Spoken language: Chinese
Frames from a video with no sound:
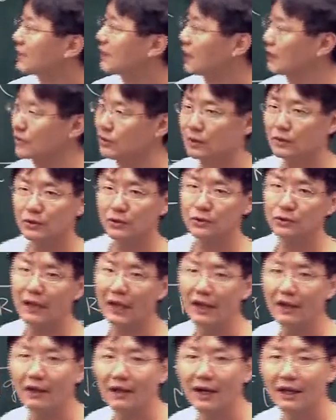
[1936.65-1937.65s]
后角速度出
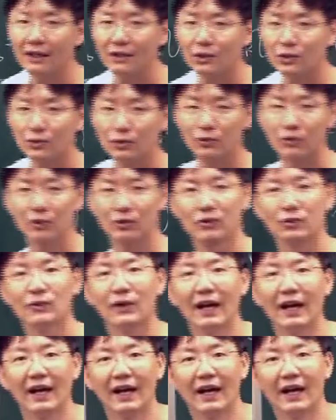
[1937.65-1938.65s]
来后，它的速度就出
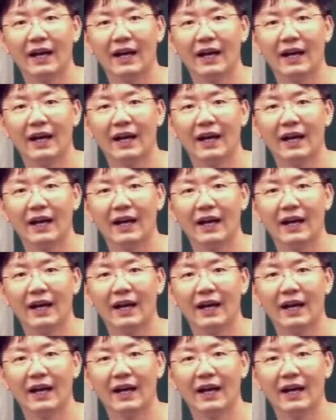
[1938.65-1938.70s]
来，